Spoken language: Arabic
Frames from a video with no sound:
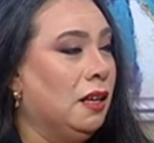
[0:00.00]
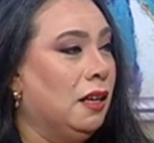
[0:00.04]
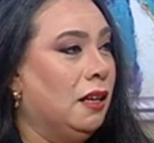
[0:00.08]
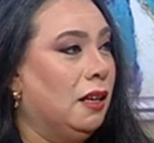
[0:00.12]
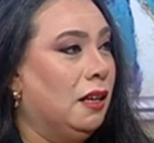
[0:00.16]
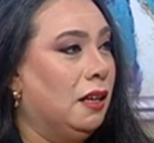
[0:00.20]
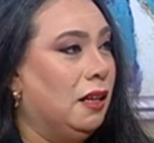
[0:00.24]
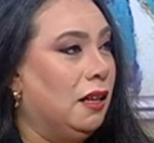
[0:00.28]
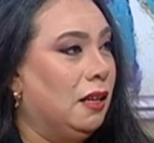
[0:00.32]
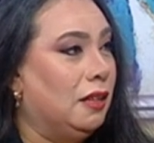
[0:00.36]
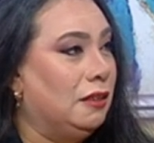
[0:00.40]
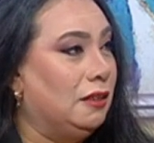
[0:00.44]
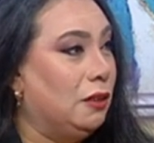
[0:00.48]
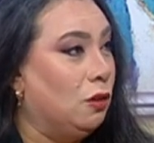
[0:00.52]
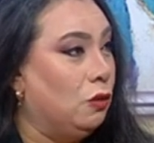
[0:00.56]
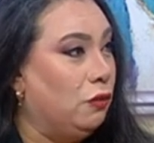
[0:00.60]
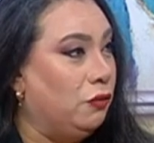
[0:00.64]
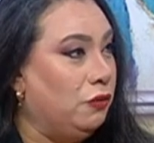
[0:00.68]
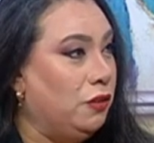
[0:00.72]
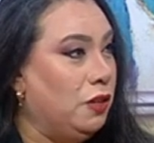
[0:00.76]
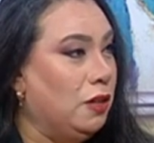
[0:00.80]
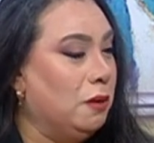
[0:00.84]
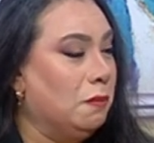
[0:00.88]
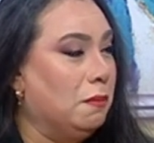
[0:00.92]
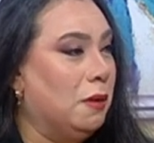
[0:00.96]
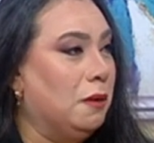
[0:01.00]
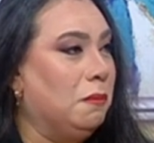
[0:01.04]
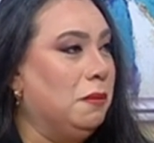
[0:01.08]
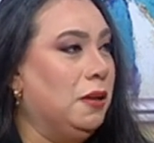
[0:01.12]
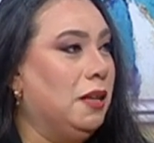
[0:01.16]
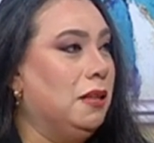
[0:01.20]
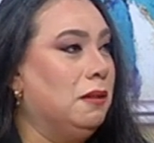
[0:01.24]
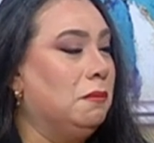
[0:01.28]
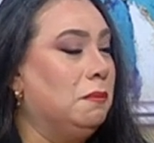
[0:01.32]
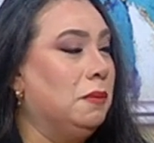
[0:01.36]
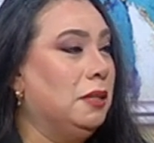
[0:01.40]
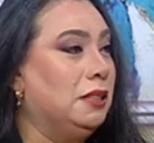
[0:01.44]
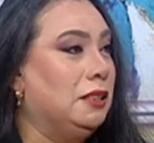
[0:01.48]
آه، توفيق ما
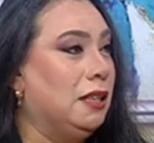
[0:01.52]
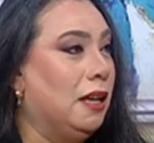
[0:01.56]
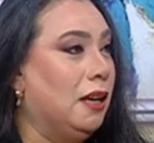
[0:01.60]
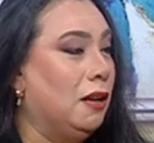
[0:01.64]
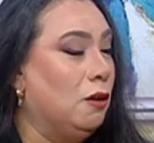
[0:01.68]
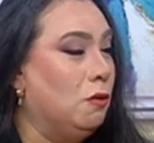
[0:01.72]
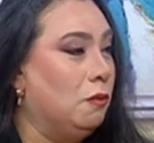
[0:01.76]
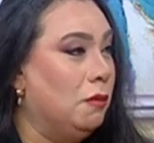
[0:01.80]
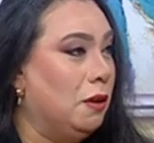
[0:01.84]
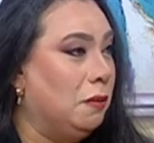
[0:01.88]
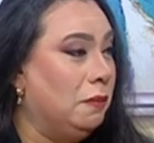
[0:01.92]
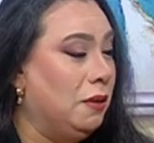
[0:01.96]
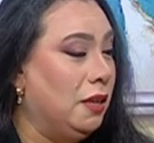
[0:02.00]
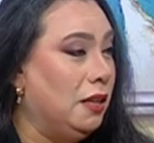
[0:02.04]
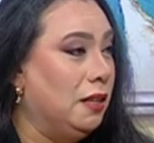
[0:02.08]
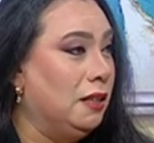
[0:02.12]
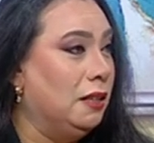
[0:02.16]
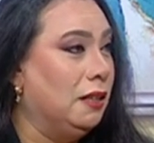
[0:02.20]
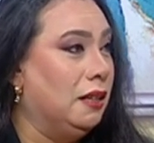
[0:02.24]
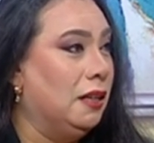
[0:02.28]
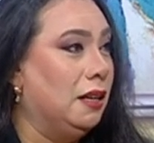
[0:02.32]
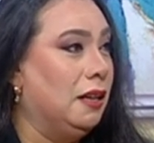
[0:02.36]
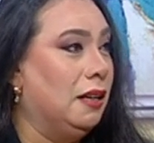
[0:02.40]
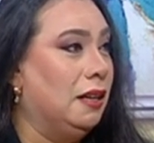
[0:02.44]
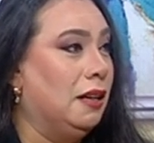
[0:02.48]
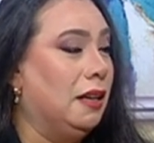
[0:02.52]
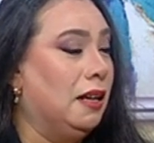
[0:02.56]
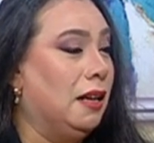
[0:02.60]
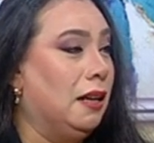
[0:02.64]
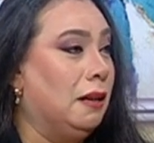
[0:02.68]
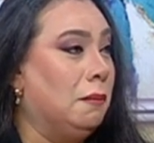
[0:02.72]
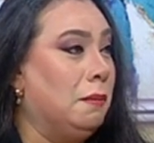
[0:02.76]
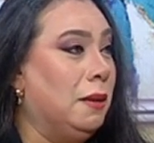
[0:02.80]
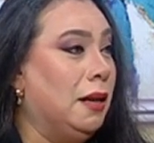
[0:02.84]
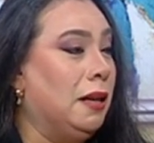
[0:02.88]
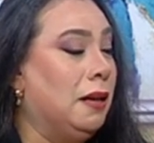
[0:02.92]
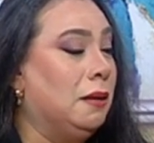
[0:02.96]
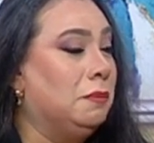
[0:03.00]
بين بيتها وما بين
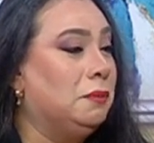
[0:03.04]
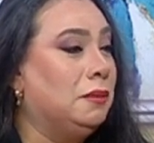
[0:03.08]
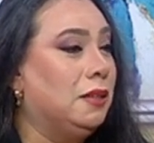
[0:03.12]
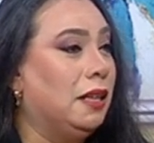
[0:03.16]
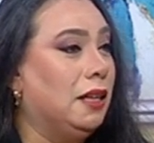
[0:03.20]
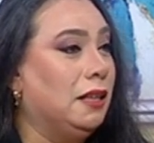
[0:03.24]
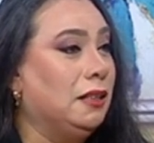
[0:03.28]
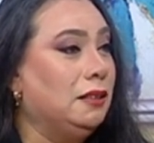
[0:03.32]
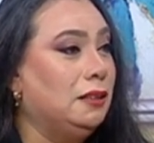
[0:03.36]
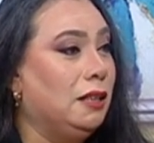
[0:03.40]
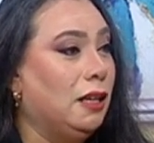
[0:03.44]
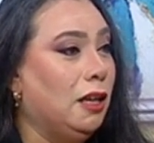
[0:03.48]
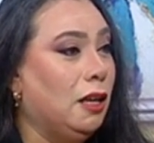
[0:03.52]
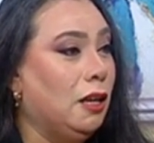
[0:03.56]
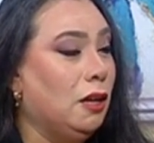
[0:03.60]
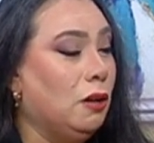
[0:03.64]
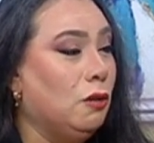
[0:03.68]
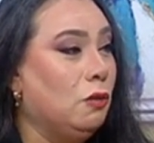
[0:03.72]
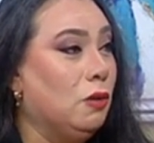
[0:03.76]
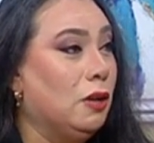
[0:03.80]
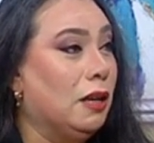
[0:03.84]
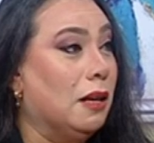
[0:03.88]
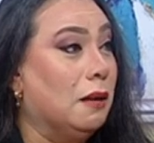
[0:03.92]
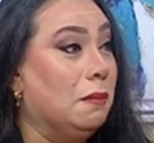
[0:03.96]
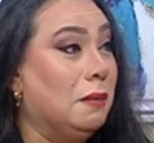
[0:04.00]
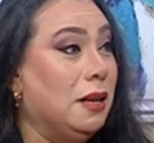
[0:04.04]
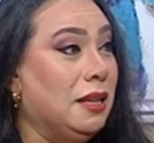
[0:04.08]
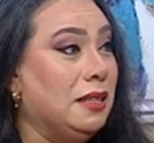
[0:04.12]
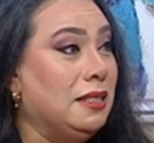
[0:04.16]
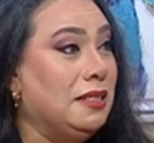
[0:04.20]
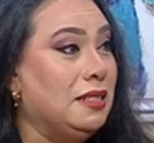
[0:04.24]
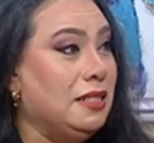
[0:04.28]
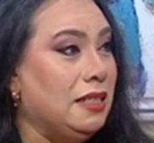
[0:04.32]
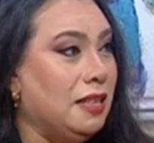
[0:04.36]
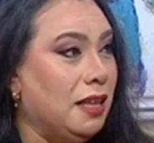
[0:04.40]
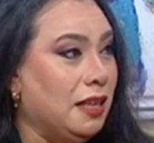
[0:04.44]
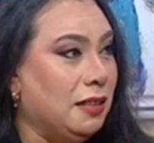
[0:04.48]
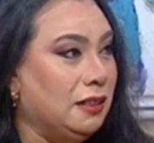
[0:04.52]
العمالة بتاعتها وكمان
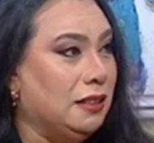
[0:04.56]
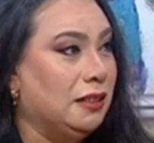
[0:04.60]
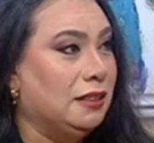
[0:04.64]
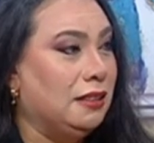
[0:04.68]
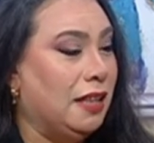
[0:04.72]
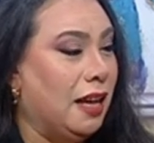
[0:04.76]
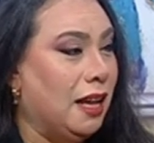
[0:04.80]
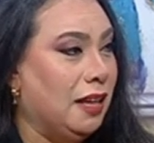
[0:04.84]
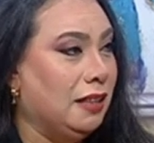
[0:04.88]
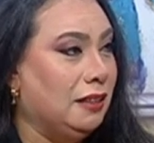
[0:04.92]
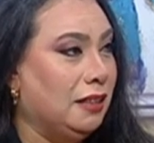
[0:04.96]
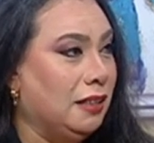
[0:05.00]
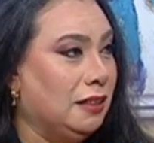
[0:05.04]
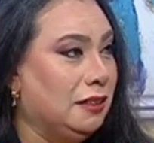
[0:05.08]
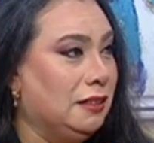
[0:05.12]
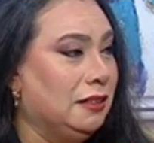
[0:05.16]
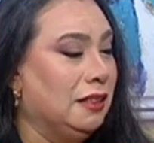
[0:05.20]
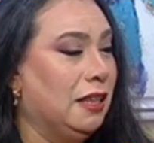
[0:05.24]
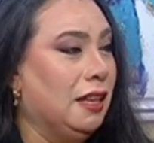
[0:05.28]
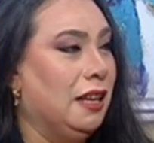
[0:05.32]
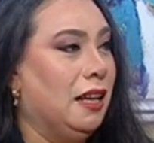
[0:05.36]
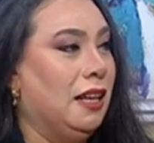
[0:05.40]
زيادة عدد